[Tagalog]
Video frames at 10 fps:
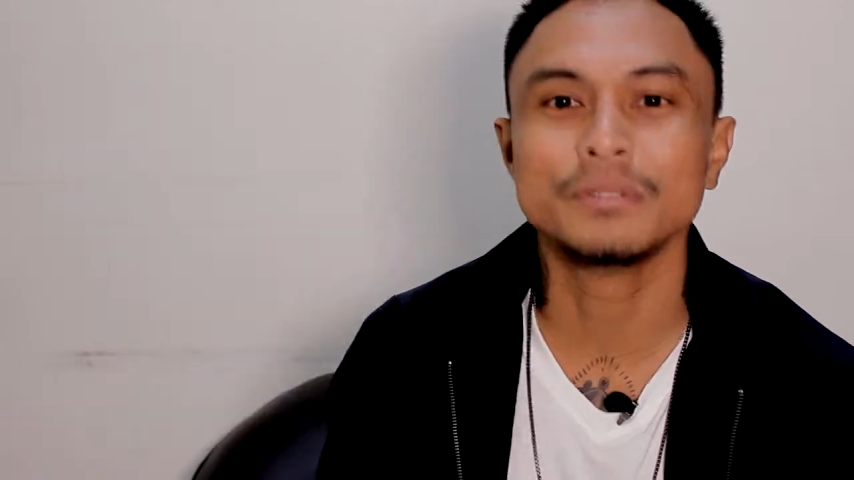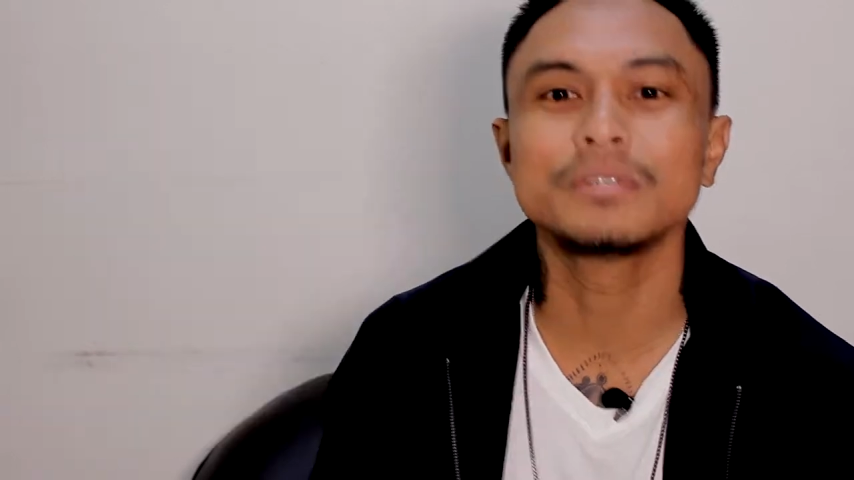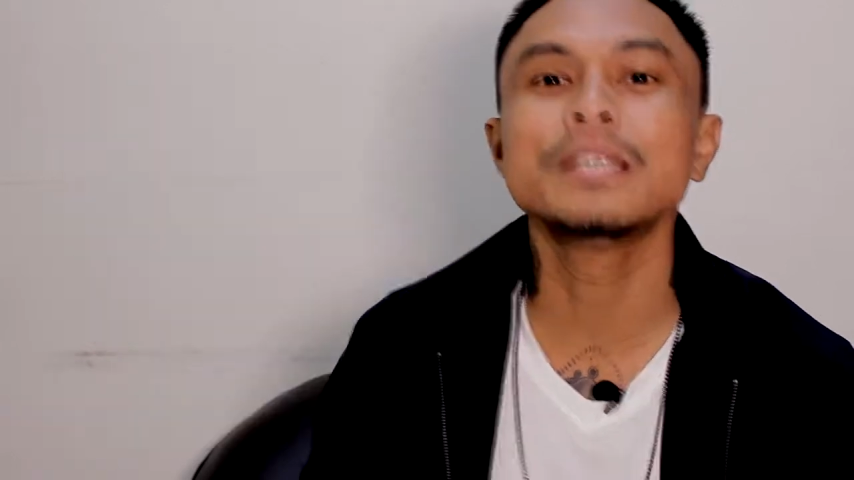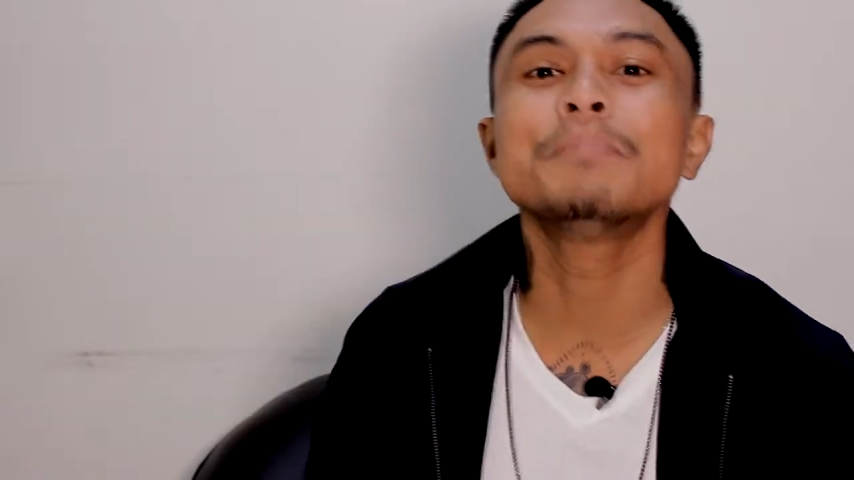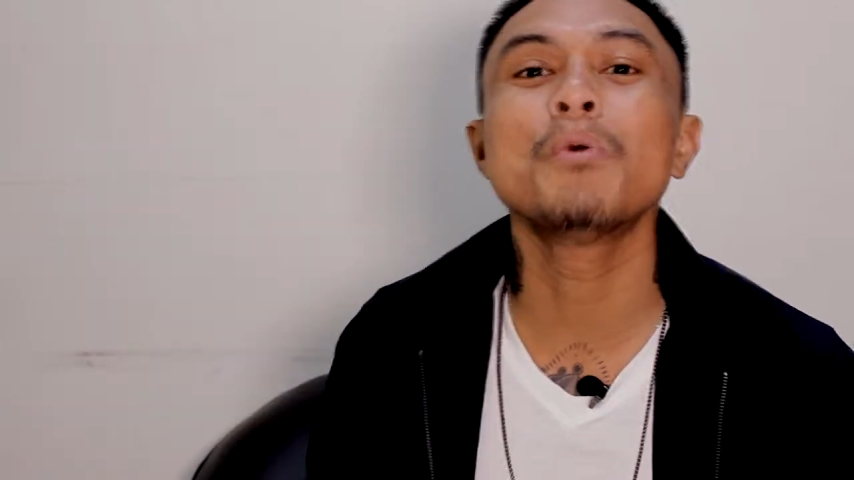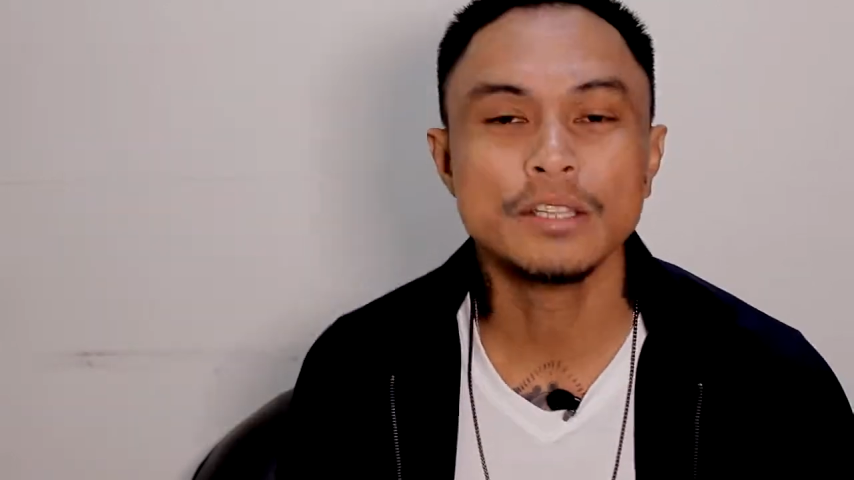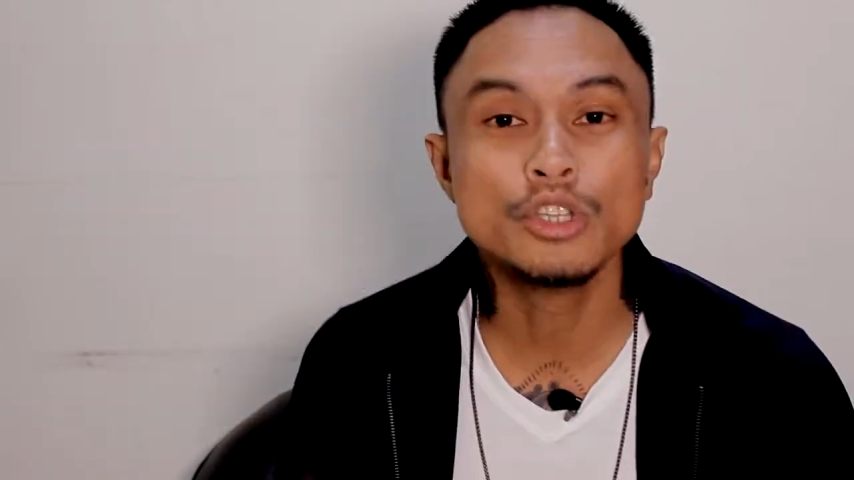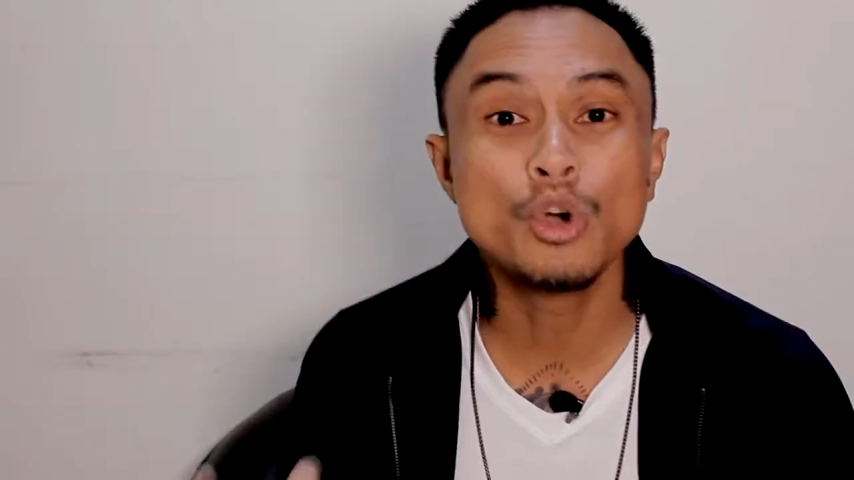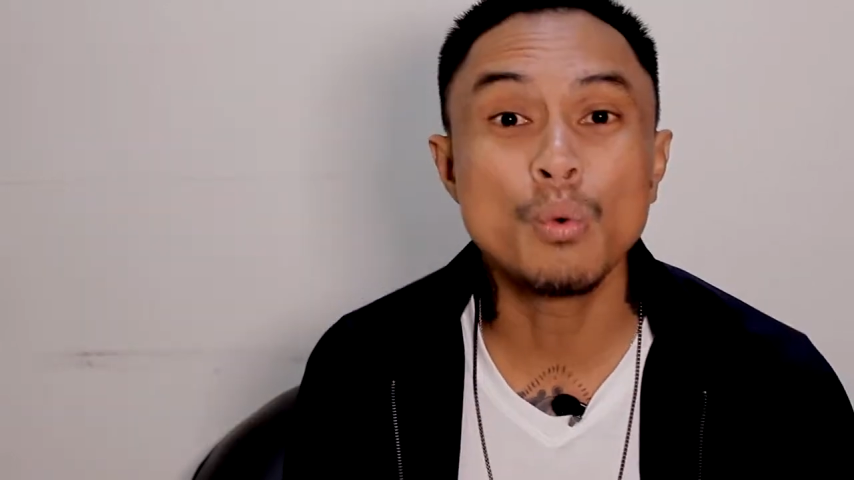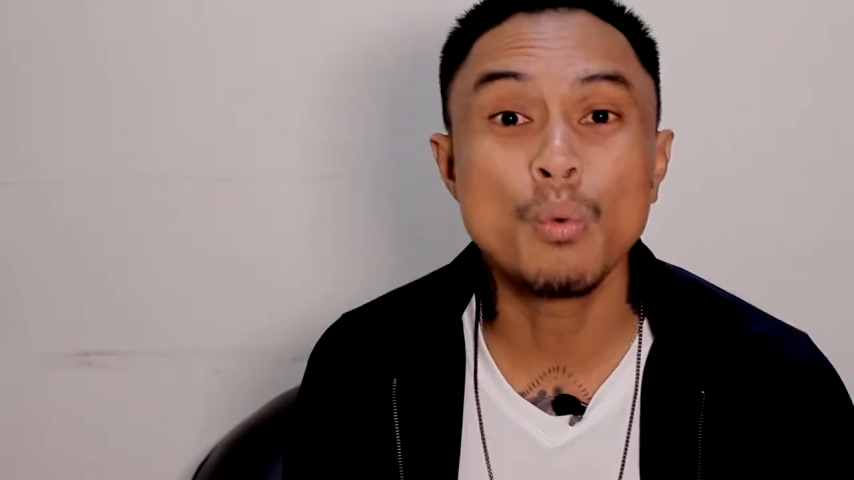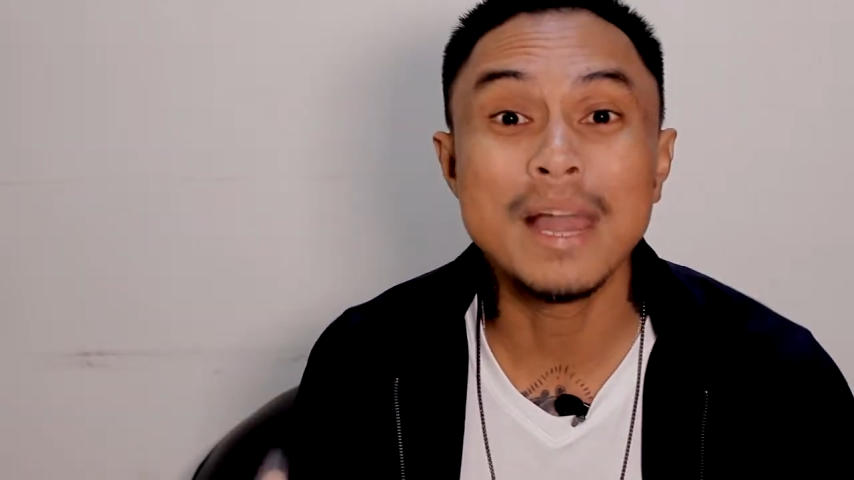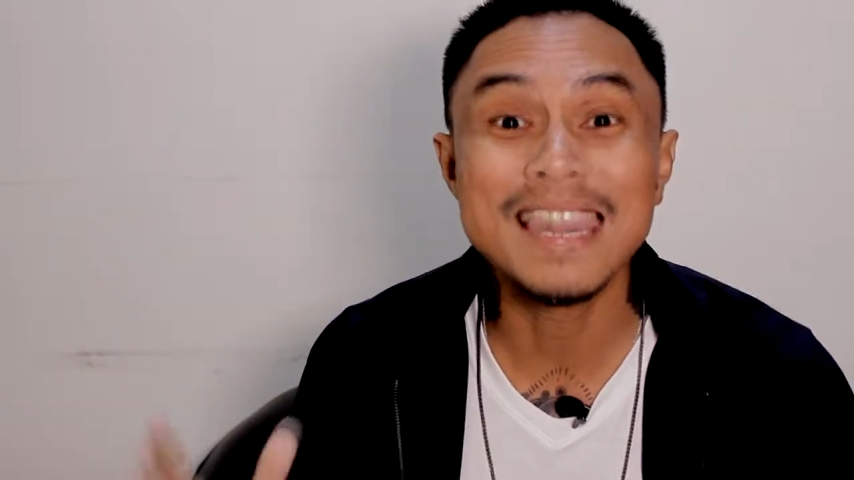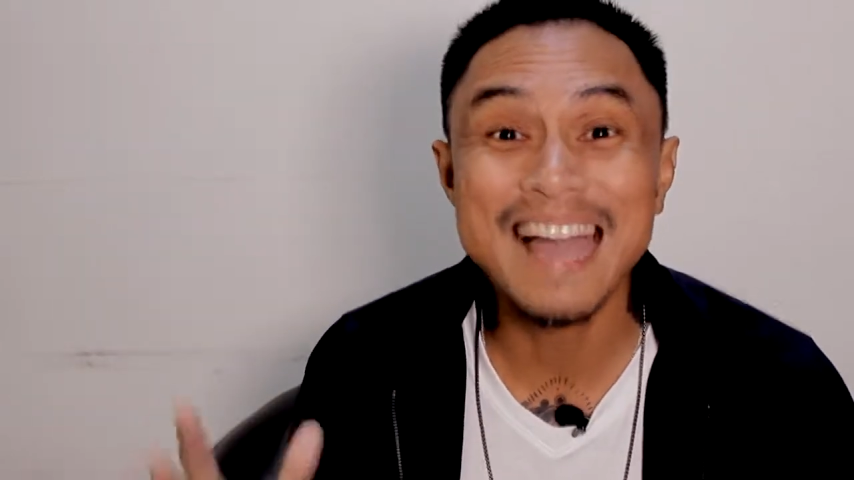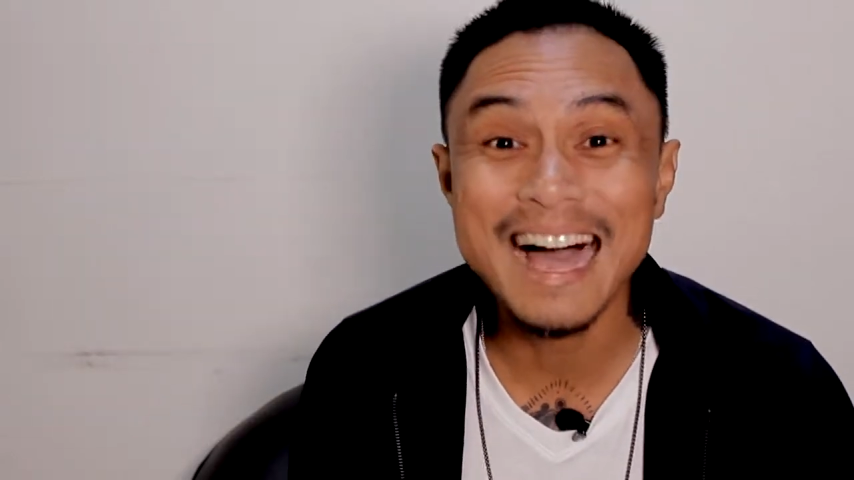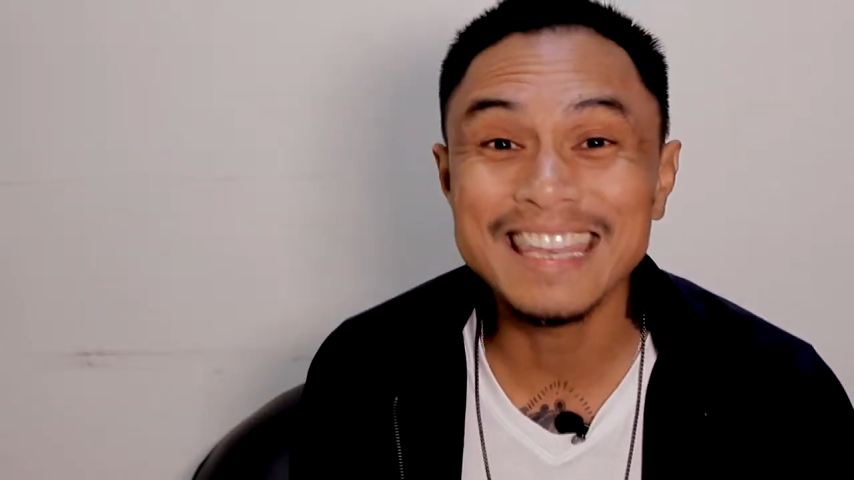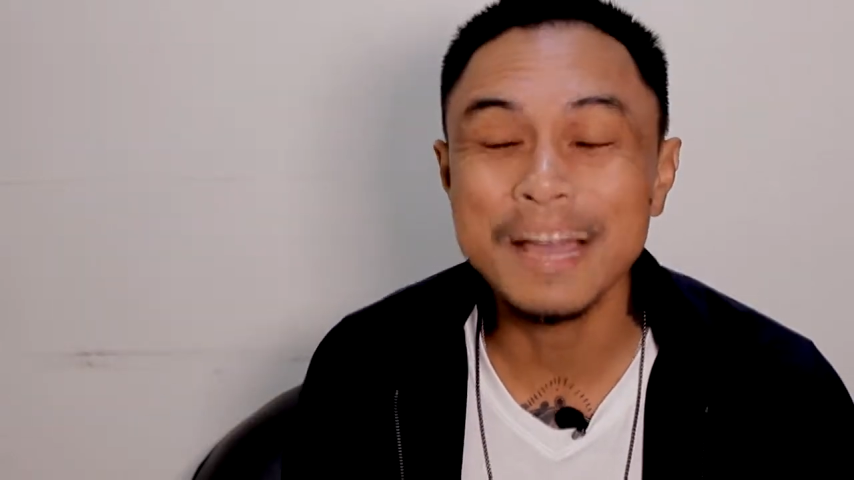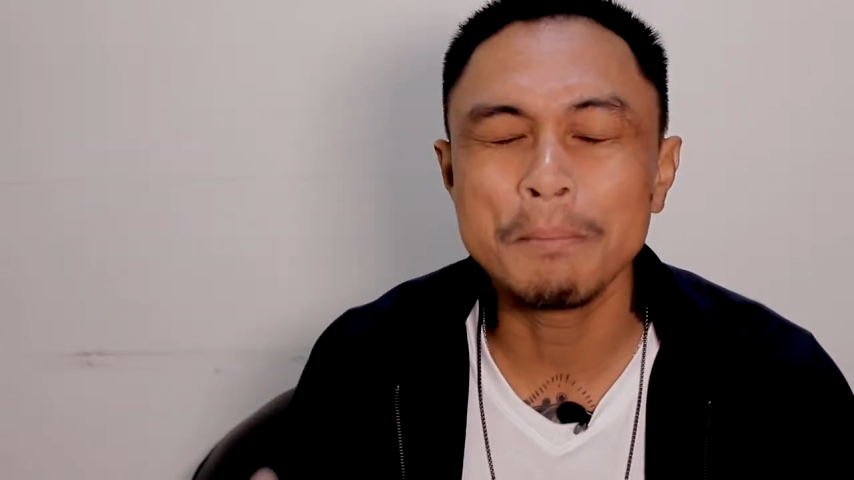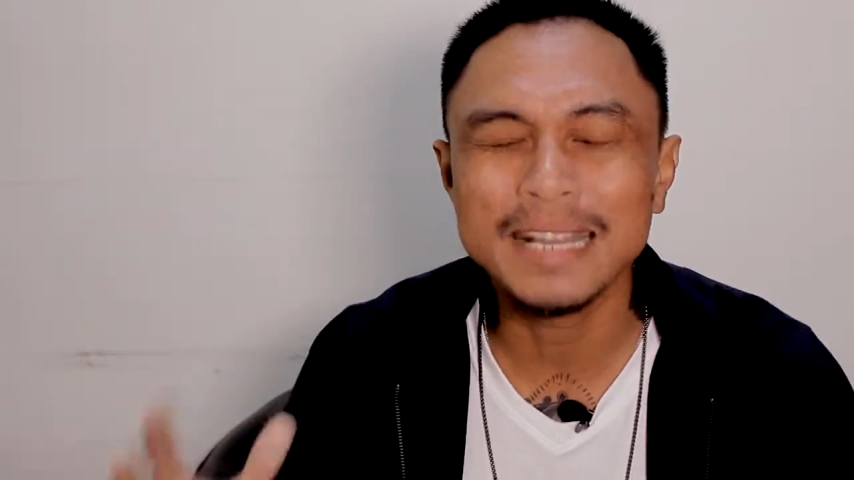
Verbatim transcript: Yung tipong, yung wala nang